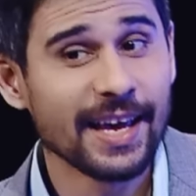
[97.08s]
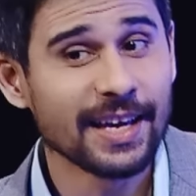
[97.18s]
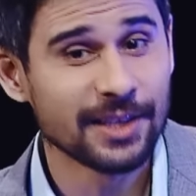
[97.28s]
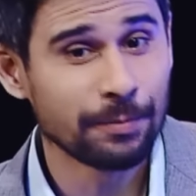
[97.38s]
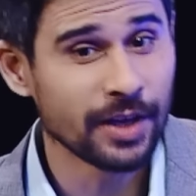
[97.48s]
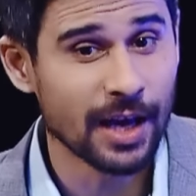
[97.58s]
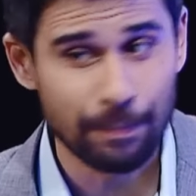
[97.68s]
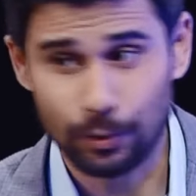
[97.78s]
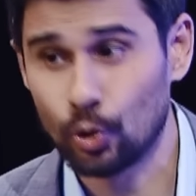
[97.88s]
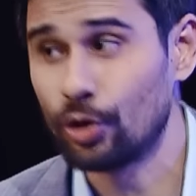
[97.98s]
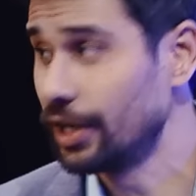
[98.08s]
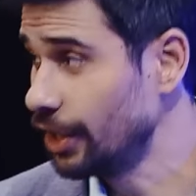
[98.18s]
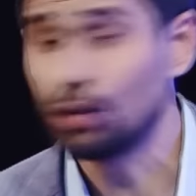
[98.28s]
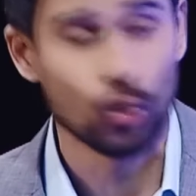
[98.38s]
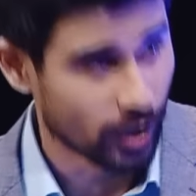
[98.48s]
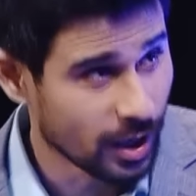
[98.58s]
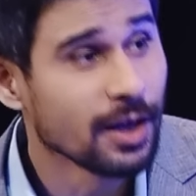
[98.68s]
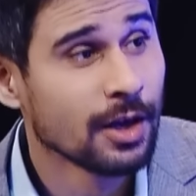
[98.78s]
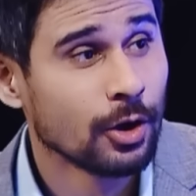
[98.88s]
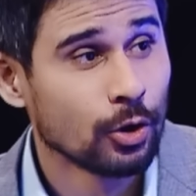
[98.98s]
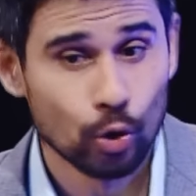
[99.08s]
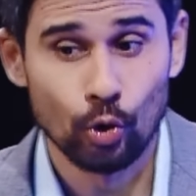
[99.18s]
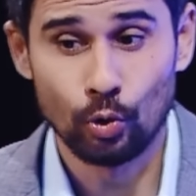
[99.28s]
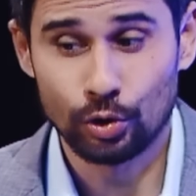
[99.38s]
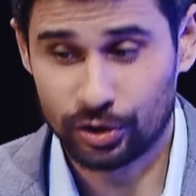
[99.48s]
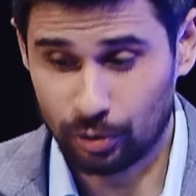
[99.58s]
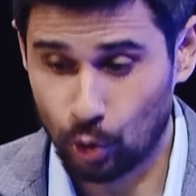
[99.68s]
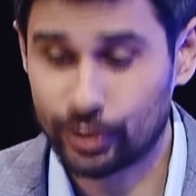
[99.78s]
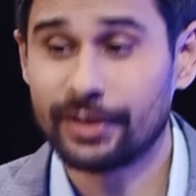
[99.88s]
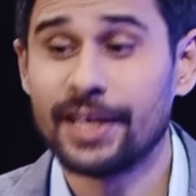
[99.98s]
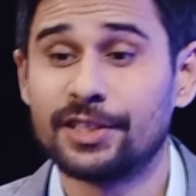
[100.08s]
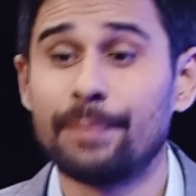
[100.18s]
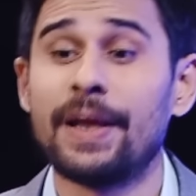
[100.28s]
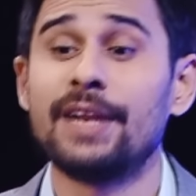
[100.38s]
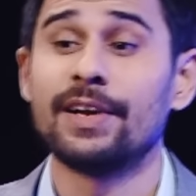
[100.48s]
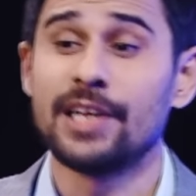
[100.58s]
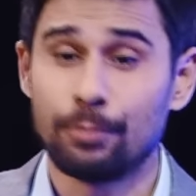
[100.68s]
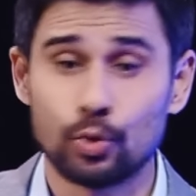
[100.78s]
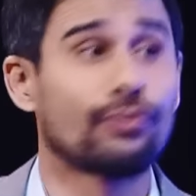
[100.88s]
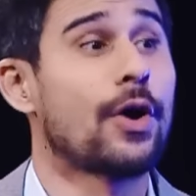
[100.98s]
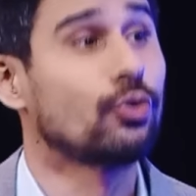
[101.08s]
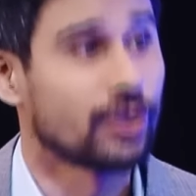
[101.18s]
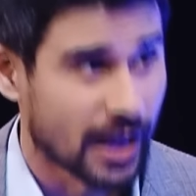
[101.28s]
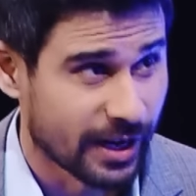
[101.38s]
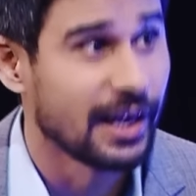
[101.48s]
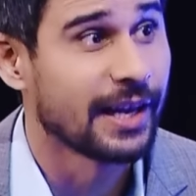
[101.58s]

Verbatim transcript: है कि जब ये एपिसोड रिलीज होगी हम्म। तो उस हो सकता है इससे पहले वाली एपिसोड फारूक सत्तार की